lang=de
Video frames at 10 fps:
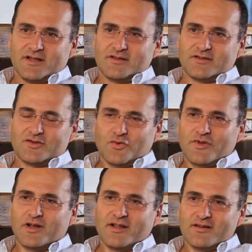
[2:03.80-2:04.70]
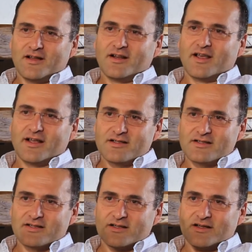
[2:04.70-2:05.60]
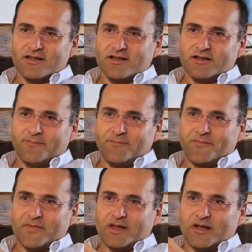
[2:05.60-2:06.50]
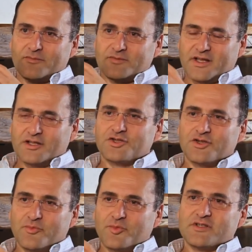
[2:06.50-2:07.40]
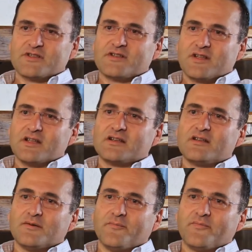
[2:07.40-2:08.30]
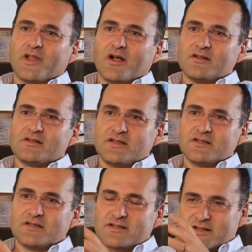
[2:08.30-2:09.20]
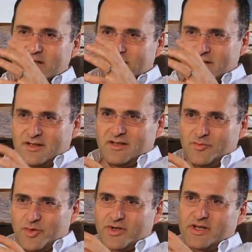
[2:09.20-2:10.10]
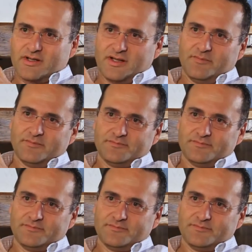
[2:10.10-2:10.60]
das so viel Intelligenz am Tisch repräsentiert als dieses Projektteam.